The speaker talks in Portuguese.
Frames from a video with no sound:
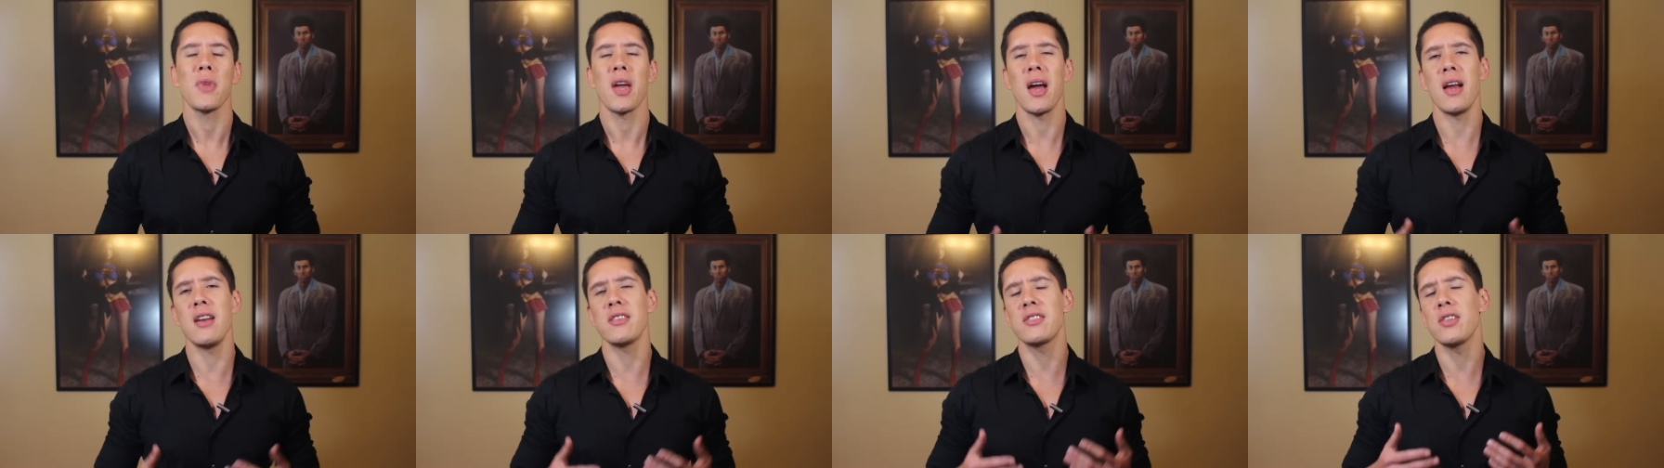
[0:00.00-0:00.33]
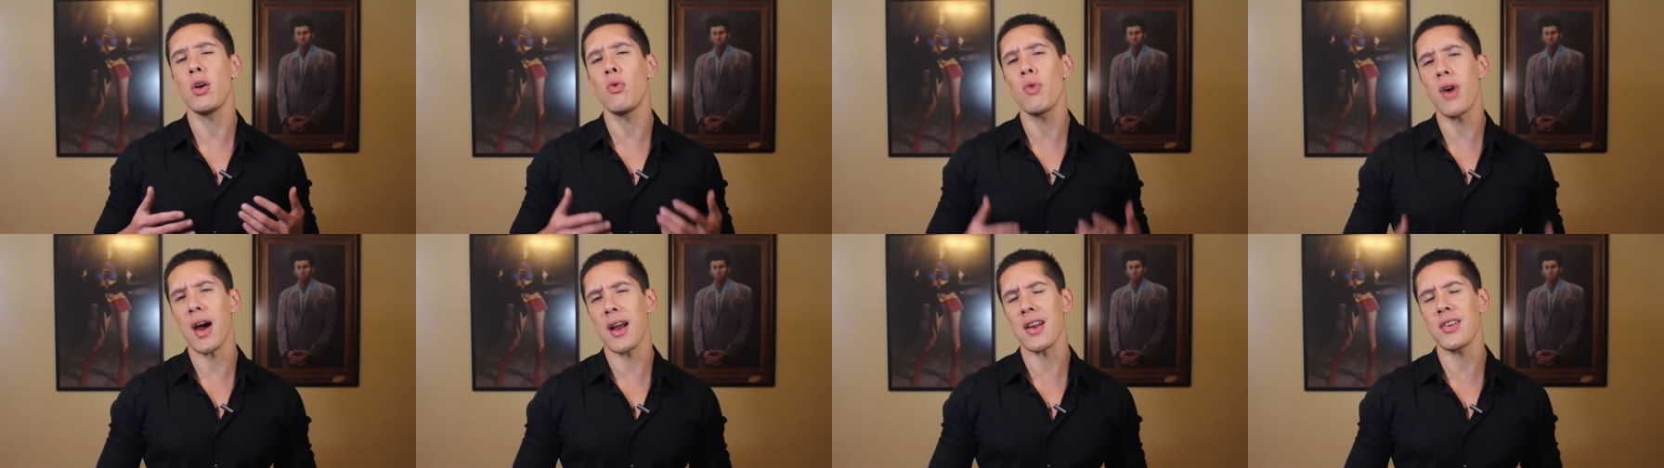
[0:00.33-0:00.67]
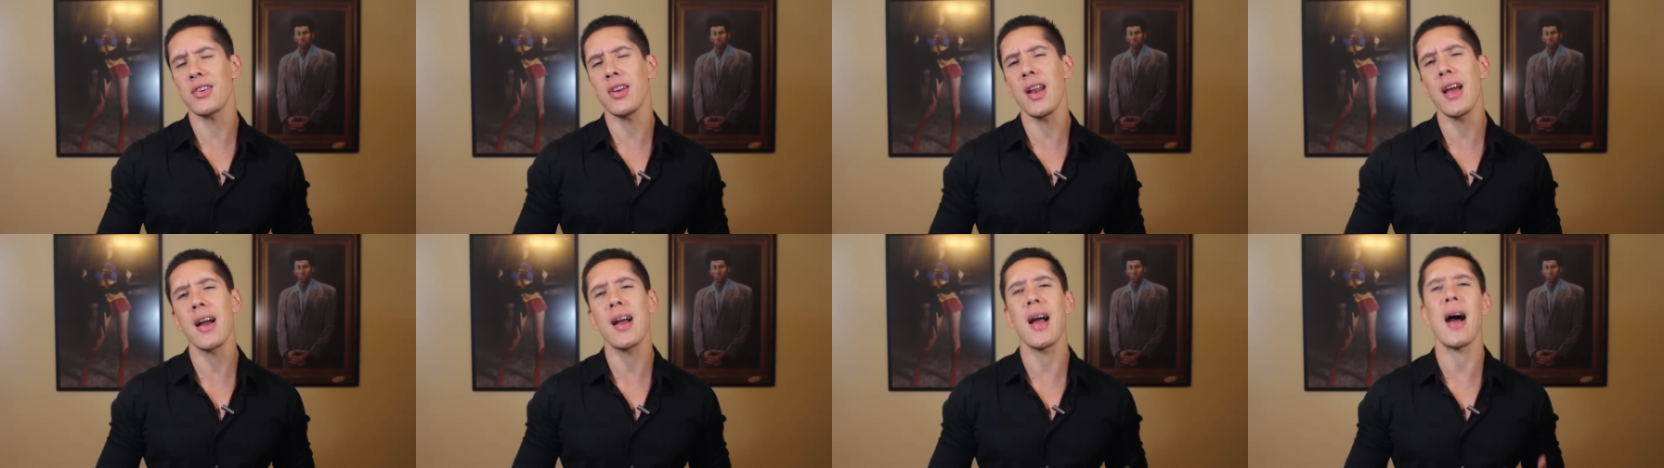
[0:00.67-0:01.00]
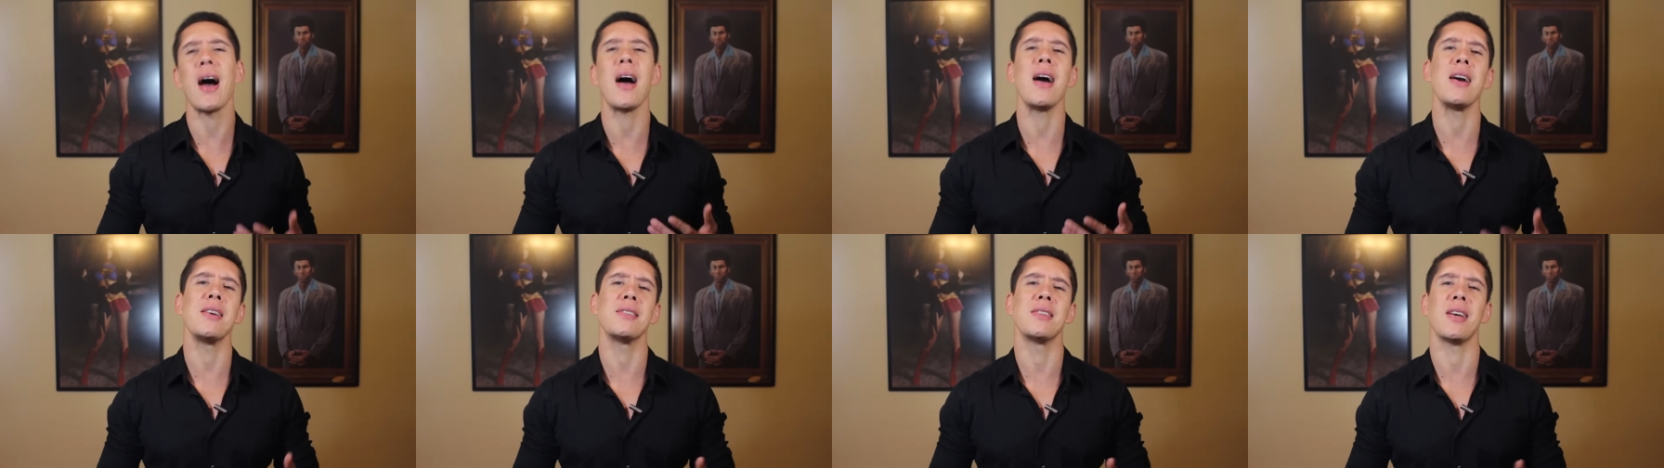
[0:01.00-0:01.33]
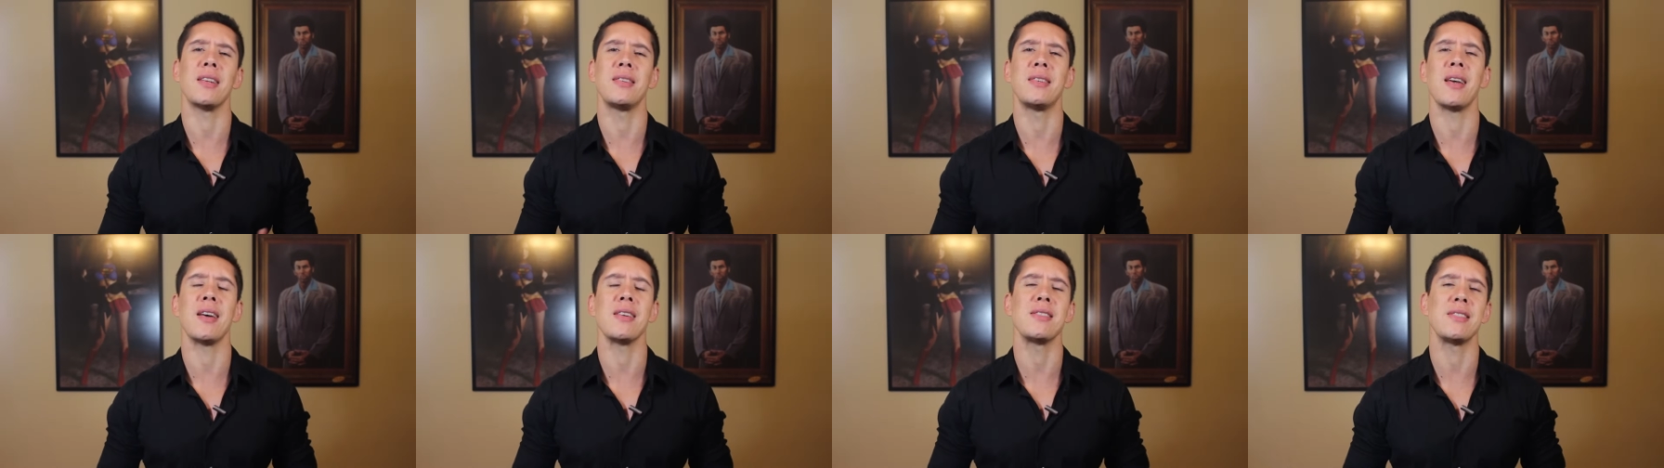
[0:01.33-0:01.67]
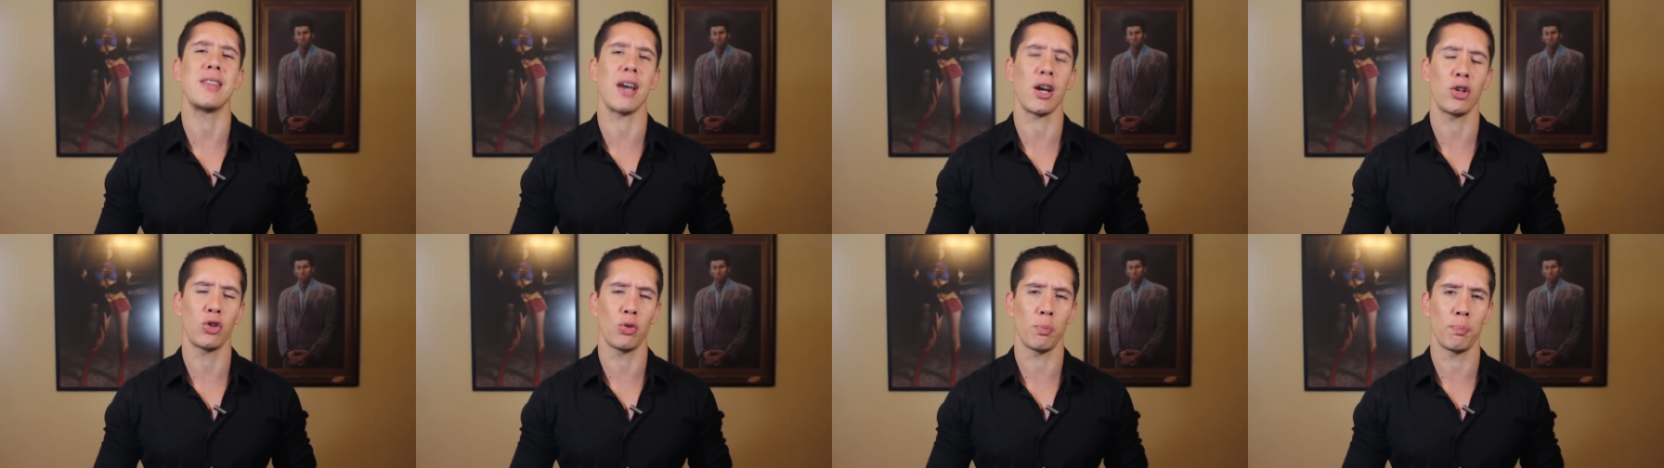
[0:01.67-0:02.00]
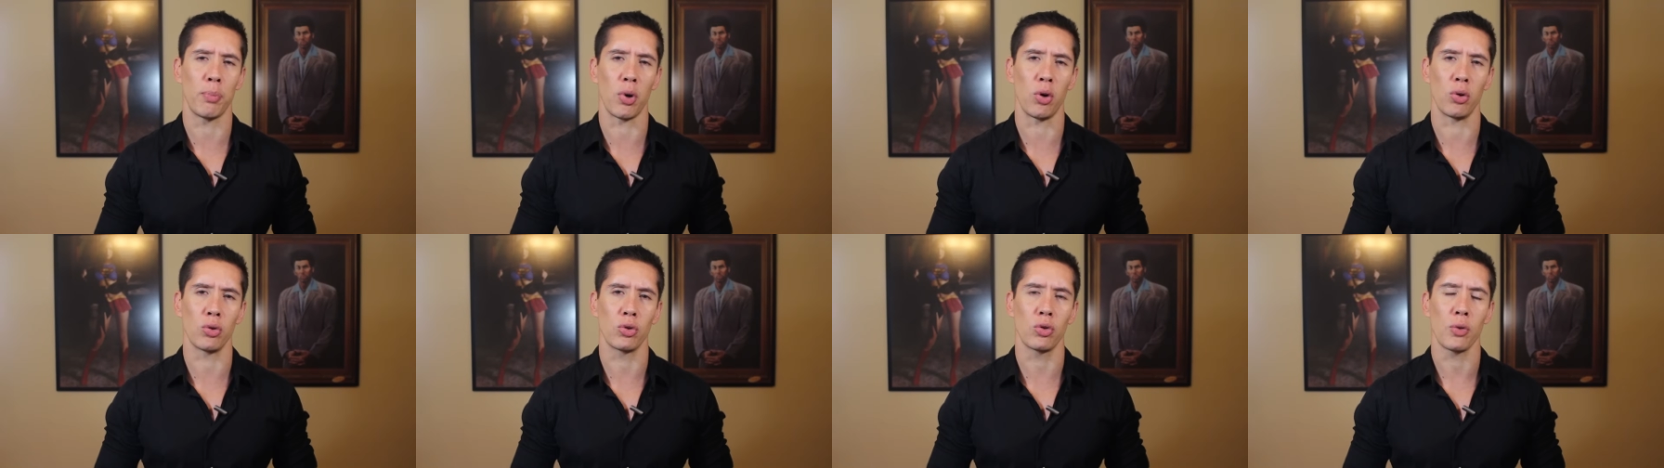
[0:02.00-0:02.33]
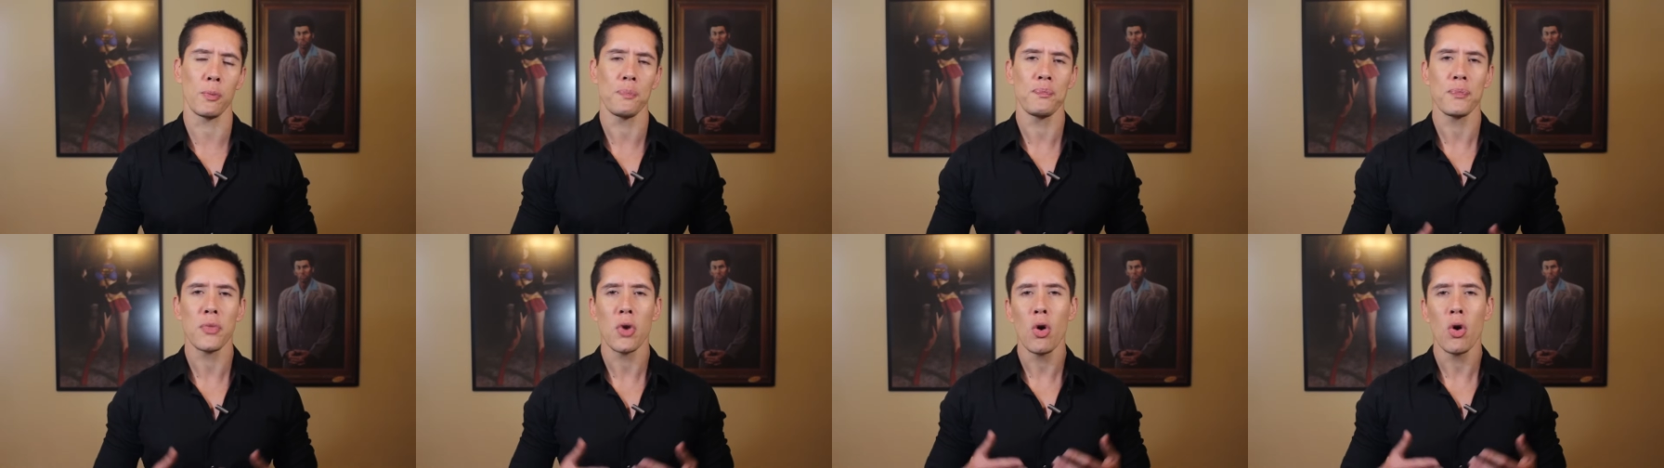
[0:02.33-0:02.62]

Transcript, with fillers: Eles são caras legais até certo ponto.